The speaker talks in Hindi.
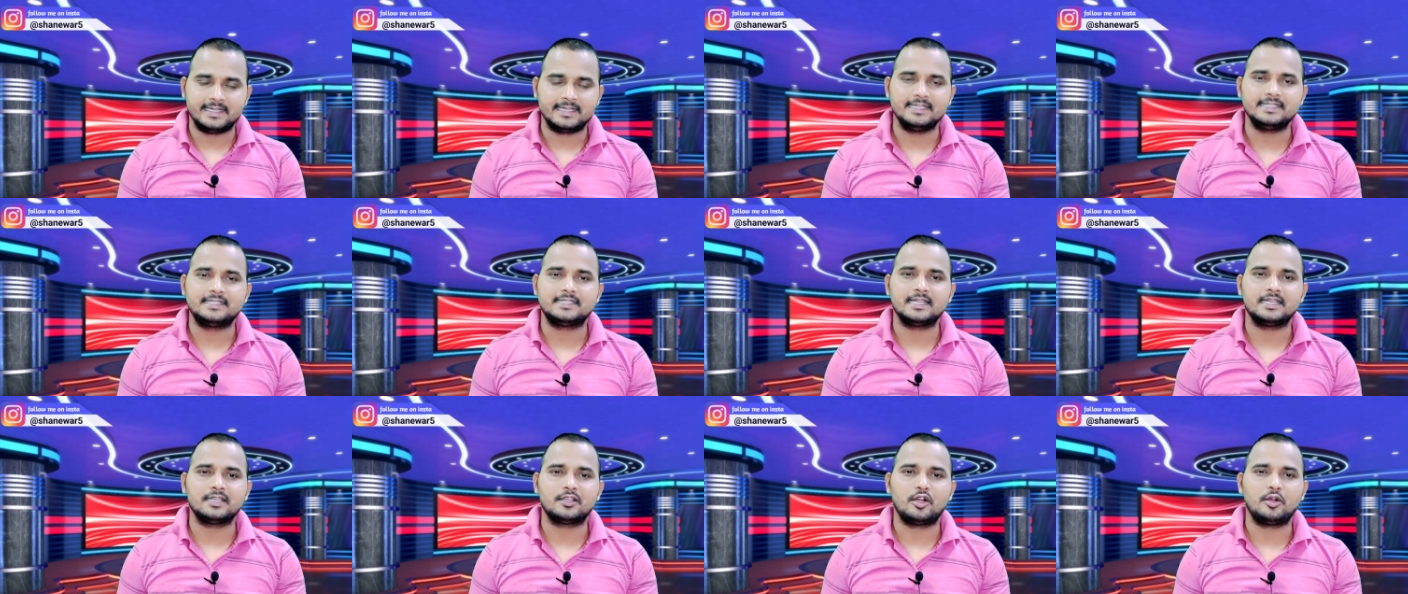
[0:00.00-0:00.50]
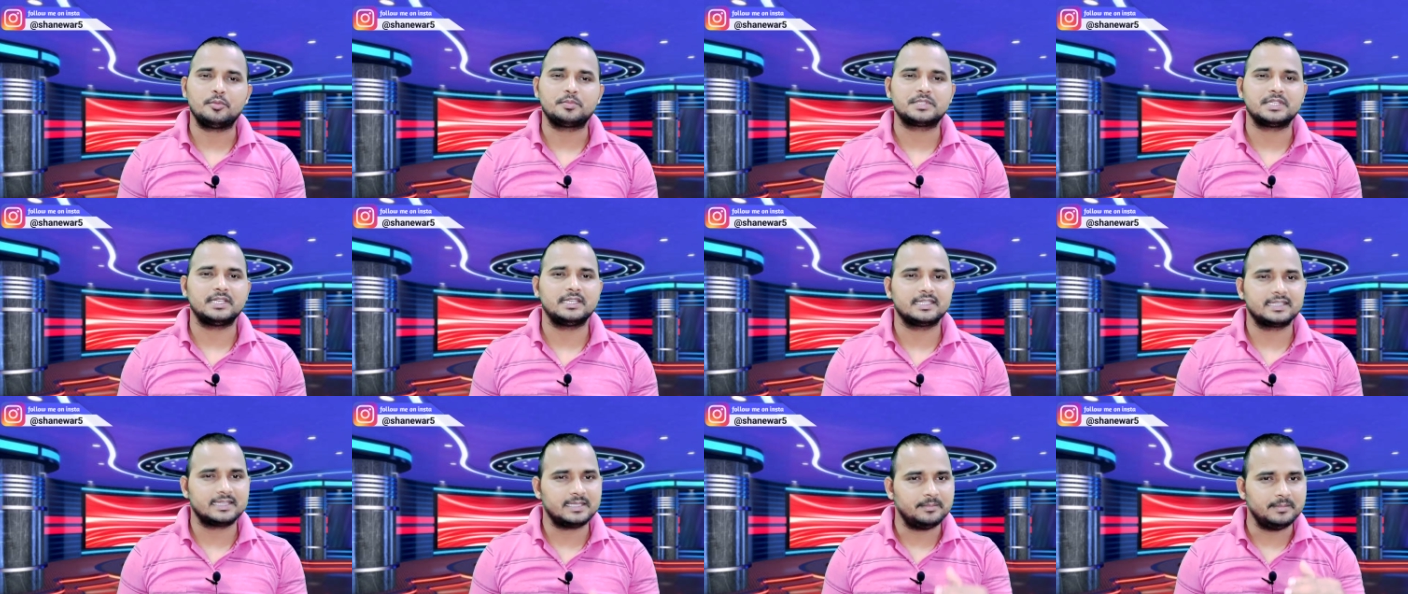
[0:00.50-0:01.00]
टेक्नीशियन का
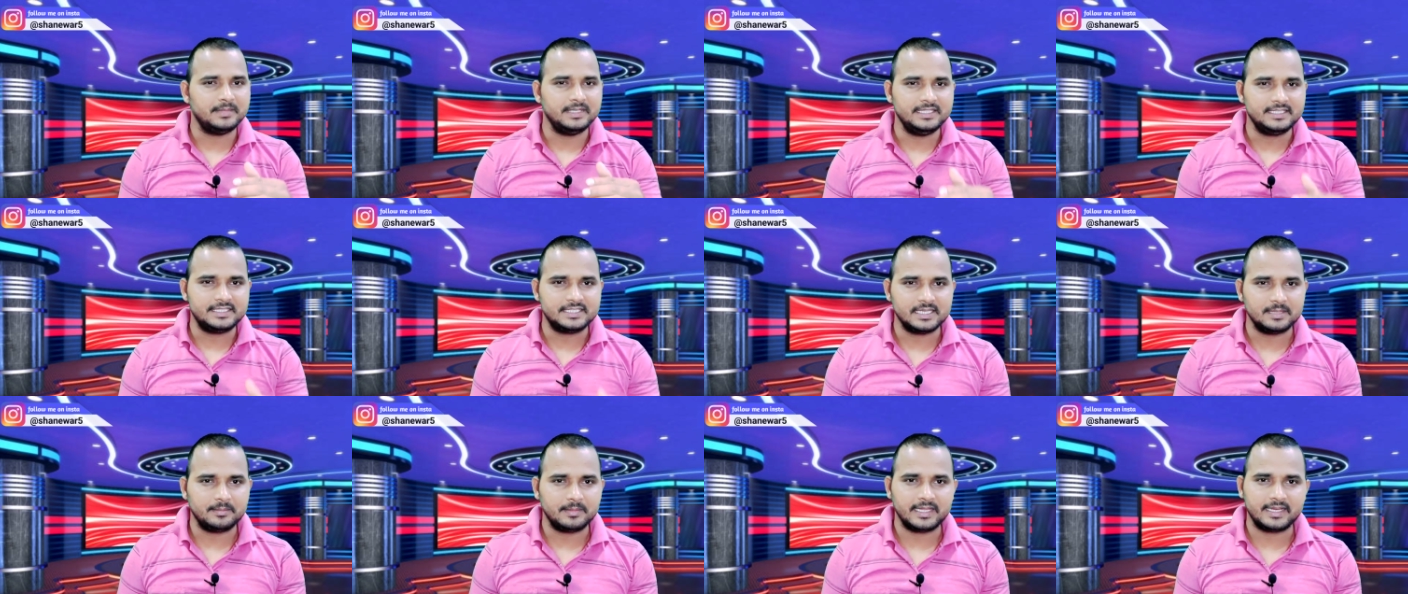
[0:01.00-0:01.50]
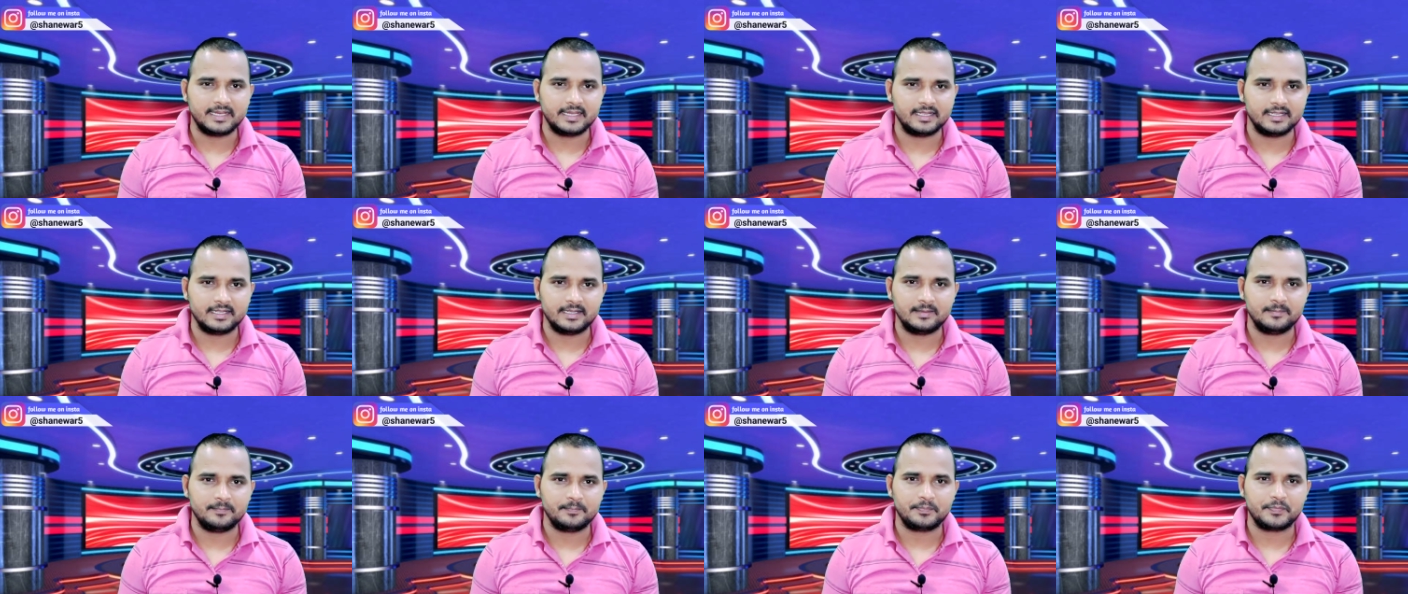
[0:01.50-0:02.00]
ऑप्शन एकदम नीचे में
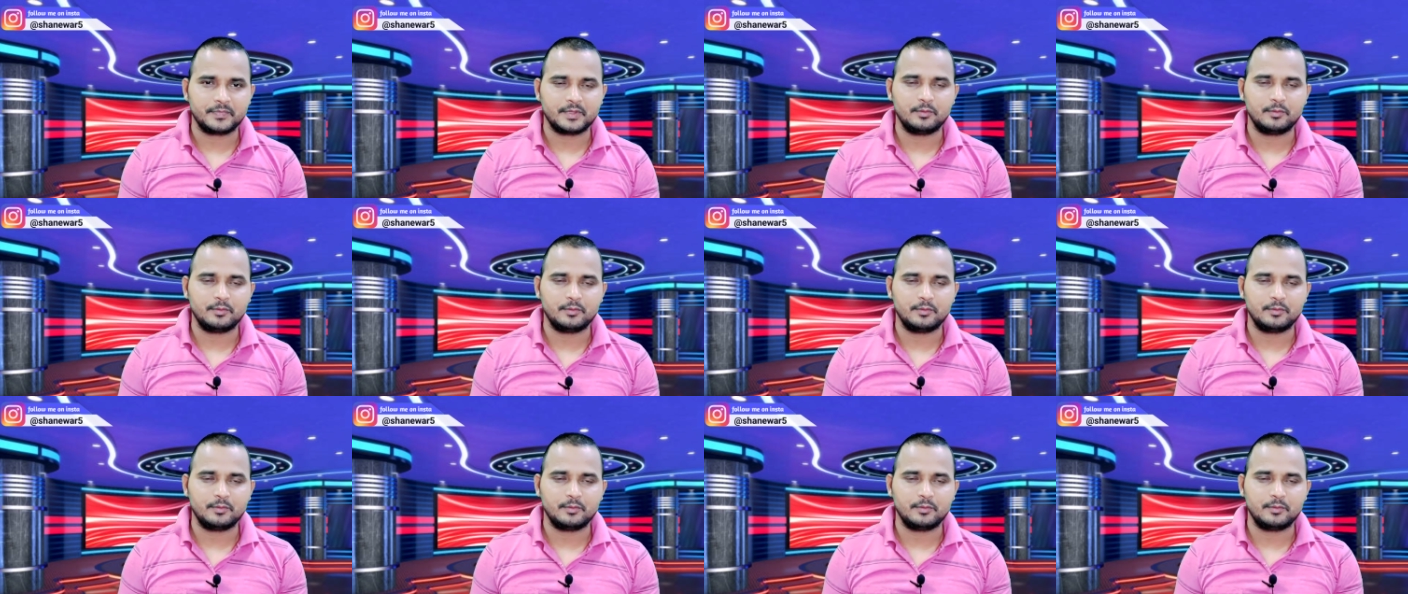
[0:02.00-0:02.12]
रहेगा